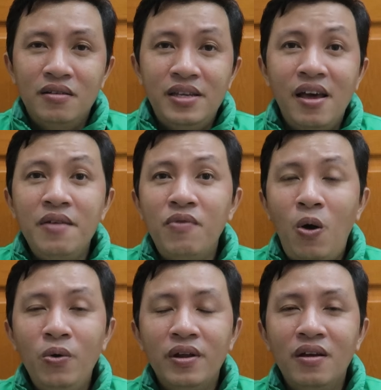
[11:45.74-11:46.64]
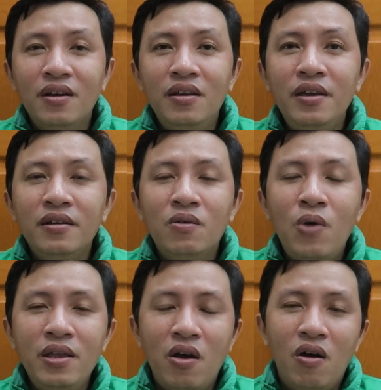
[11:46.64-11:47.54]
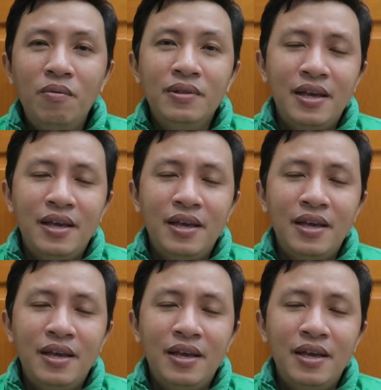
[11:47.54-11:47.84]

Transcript: Xe Evo gì đó, cái yên nó quá nhỏ,